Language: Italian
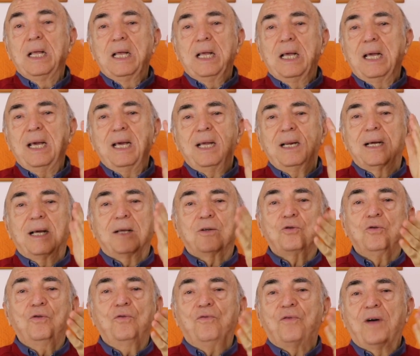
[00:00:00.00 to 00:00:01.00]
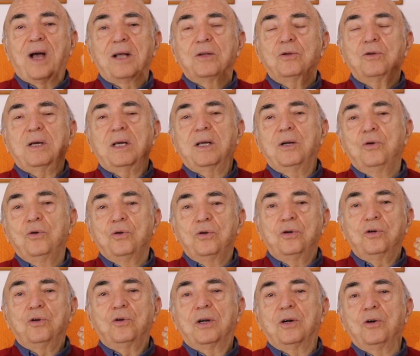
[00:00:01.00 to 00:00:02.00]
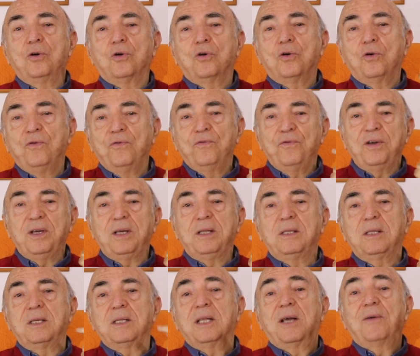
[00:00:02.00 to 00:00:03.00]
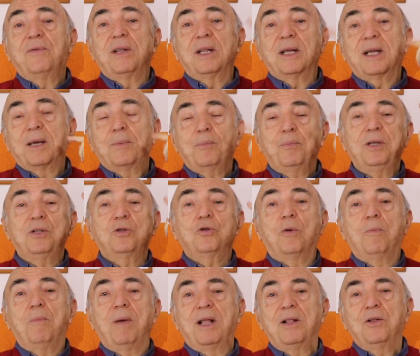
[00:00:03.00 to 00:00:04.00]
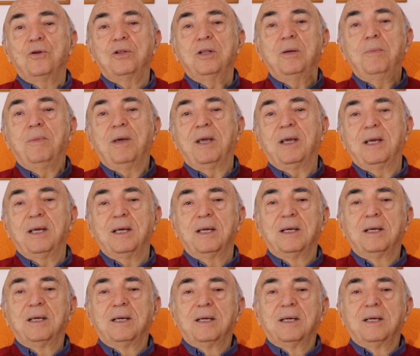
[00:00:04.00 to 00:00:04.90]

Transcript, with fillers: era sul fatto che loro erano convinti di avere capito meglio di me